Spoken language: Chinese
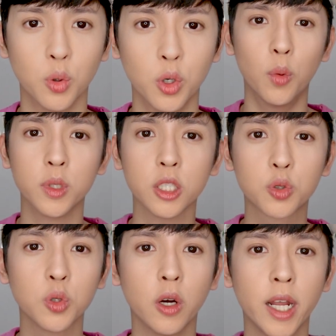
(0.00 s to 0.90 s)
多。我不是
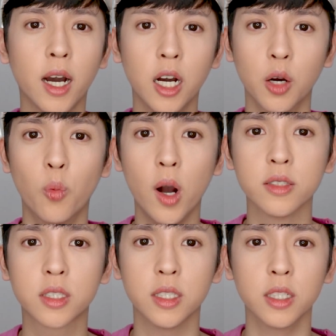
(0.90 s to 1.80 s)
出油量很
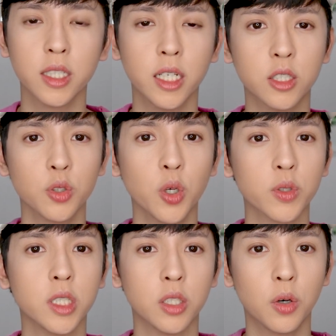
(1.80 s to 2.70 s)
旺盛的那一种油
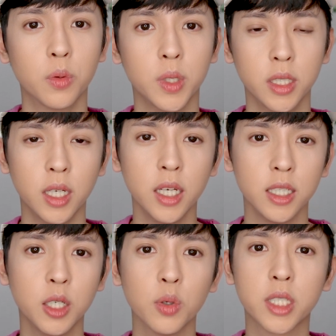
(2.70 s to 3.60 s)
性头皮，
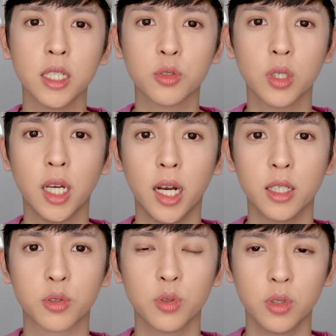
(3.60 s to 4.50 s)
以我这样的状态
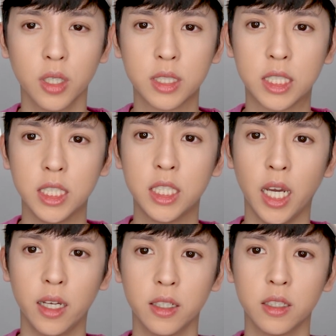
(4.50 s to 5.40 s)
来说呢，洗起
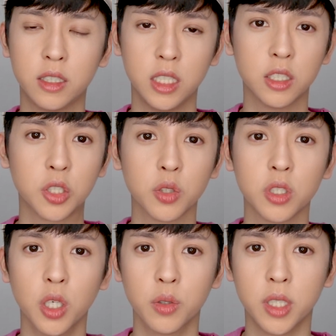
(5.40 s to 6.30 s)
来呢其实就
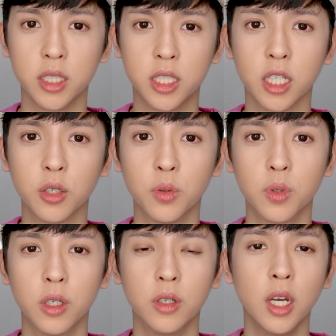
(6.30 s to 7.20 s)
是有一点辛
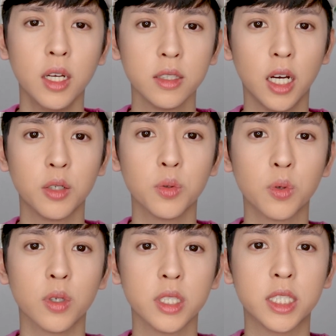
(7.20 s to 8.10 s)
苦了。那如
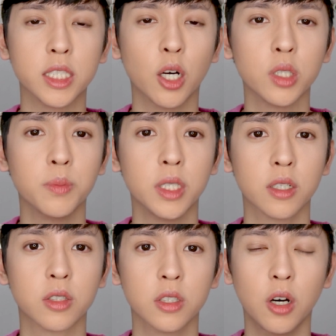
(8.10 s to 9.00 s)
果是洗造型品
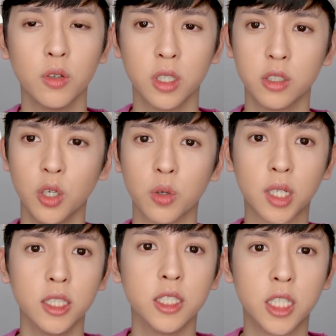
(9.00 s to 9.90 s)
的时候呢，又
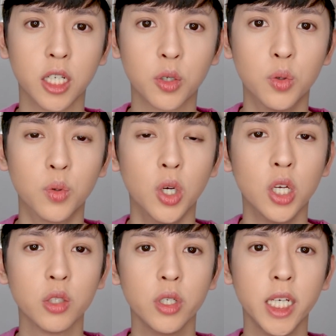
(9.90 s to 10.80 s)
更辛苦。
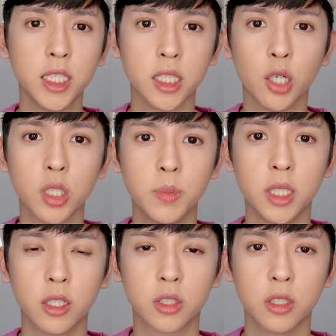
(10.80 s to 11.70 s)
所以在洗造型
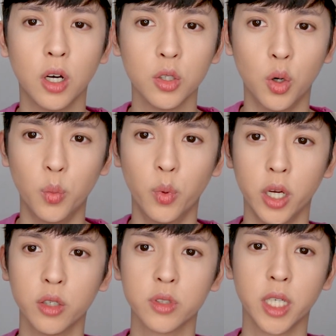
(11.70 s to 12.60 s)
品的时候呢，我不
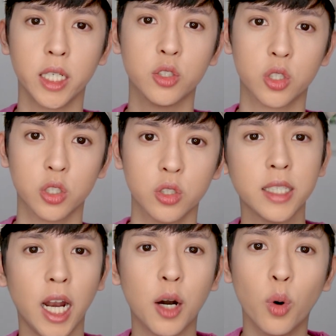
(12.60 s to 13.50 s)
会用这一支。
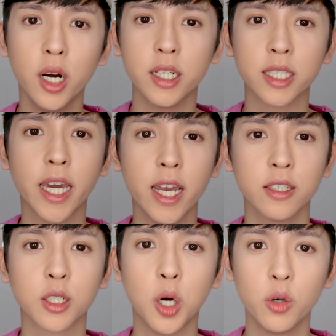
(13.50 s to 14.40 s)
再来，我很
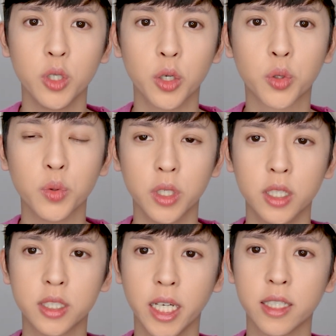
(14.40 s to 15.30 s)
care 的控油度
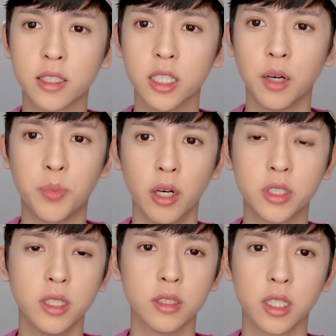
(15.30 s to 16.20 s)
呢，这一支呢表
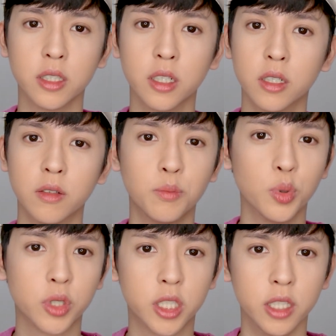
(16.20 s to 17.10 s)
现的真的
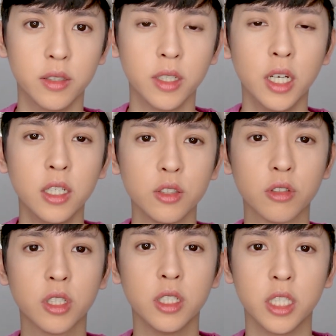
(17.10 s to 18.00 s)
不行。
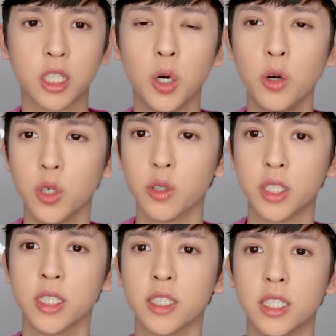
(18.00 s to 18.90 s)
就是以控油
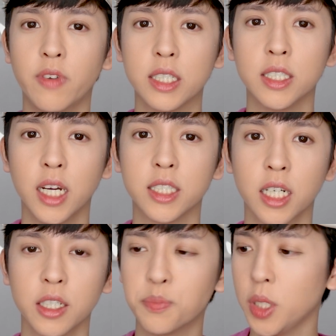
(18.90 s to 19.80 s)
型的洗发精来
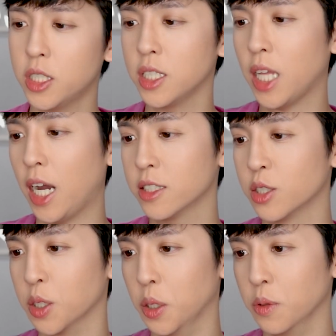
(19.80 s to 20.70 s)
讲，毕竟它
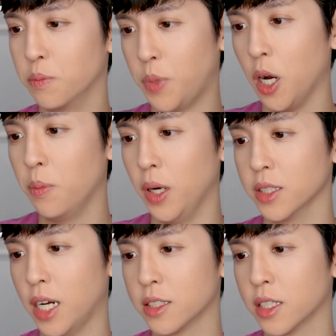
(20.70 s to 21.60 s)
是有标
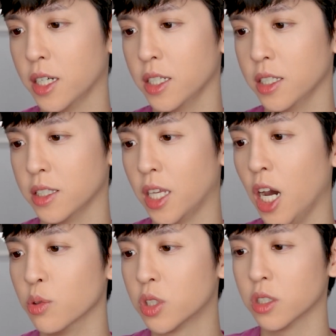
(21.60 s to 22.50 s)
榜它是可以
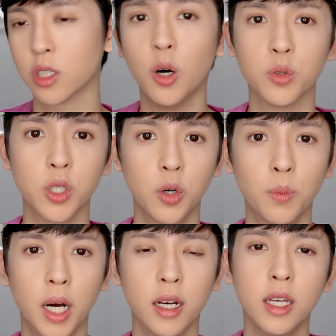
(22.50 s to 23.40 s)
调脂控油
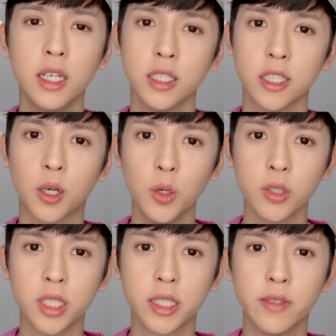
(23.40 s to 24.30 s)
嘛。以控油
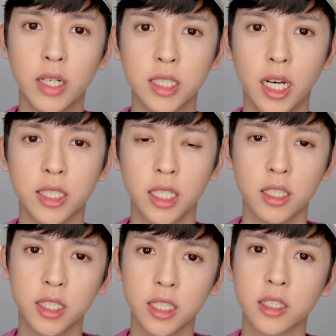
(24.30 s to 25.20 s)
型的洗发精来
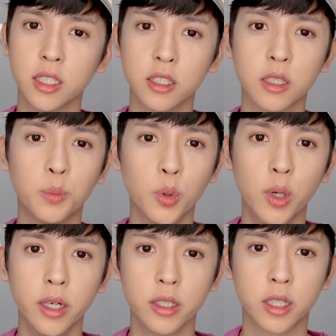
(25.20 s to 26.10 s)
讲，这一支真的是不
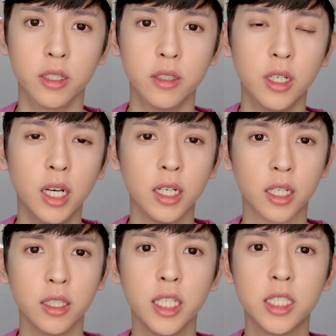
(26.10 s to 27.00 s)
合格。
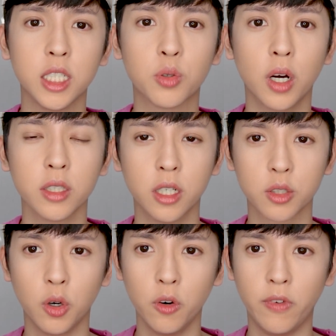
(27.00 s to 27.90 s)
隔天起床呢，
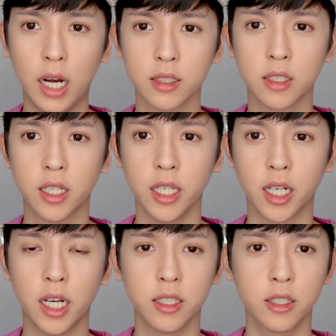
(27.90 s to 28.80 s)
头发是可以
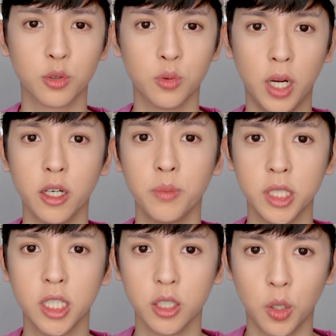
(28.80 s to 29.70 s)
看得出来有
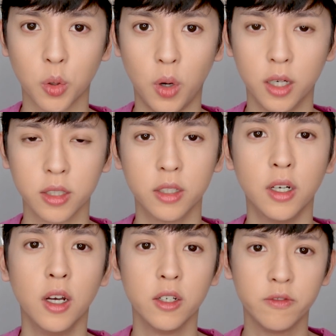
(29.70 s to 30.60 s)
明显油光的，
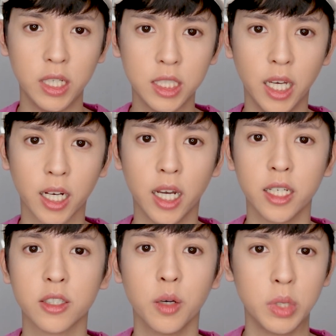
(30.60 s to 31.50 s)
翻起来看
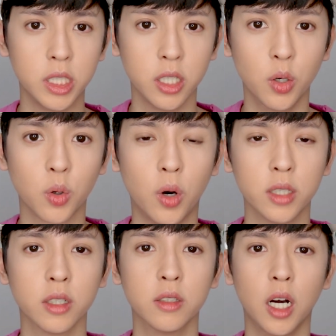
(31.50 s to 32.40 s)
也是有明显油
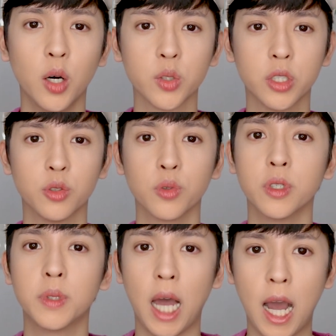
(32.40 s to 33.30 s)
光的。然后是属
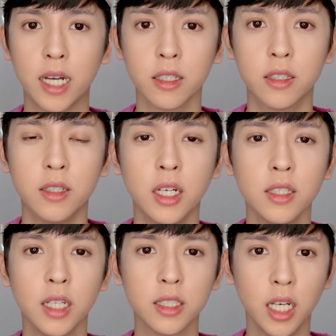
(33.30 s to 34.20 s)
于它的
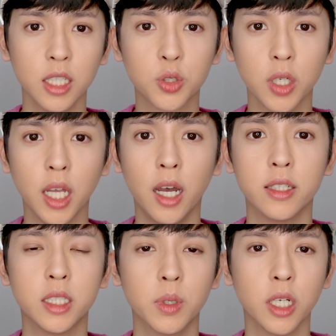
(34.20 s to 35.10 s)
那这样的状
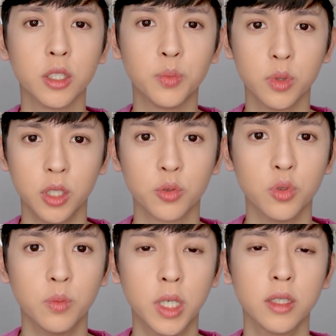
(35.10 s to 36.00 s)
态，基本上就是不能
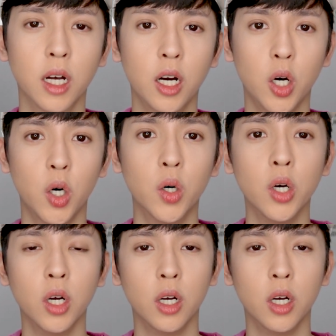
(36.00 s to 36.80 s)
出门，然后